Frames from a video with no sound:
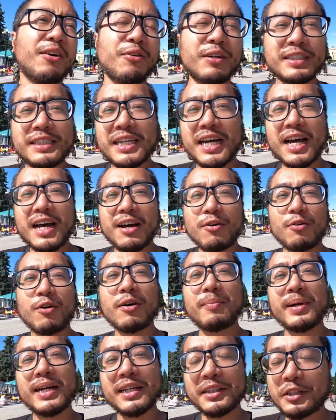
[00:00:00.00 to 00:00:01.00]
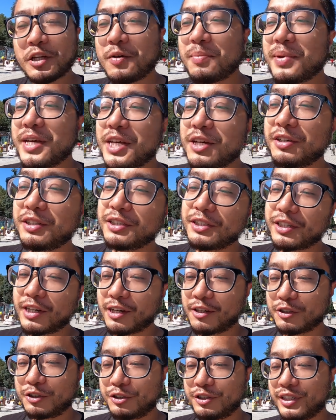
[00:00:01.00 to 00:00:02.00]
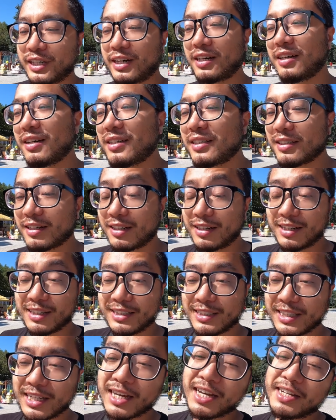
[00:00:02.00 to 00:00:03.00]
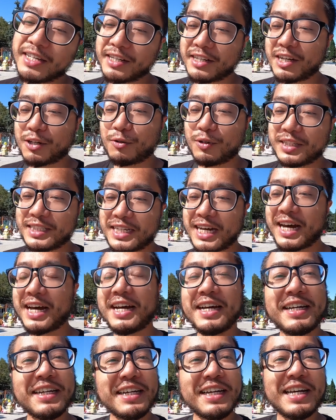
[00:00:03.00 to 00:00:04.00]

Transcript: 我想我们都没有理由去苛责这样一个国家。